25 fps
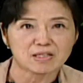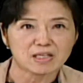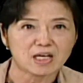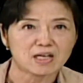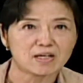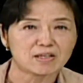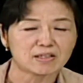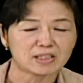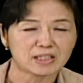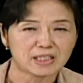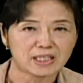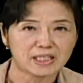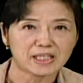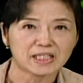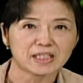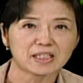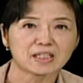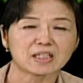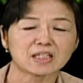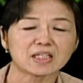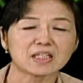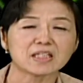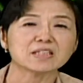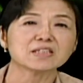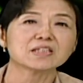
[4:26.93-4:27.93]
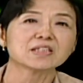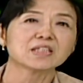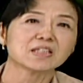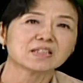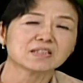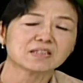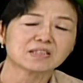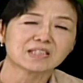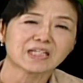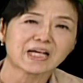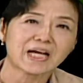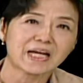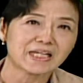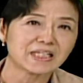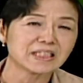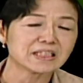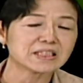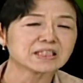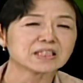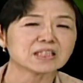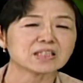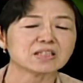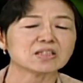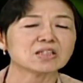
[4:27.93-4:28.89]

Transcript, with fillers: 要跟异性在一起，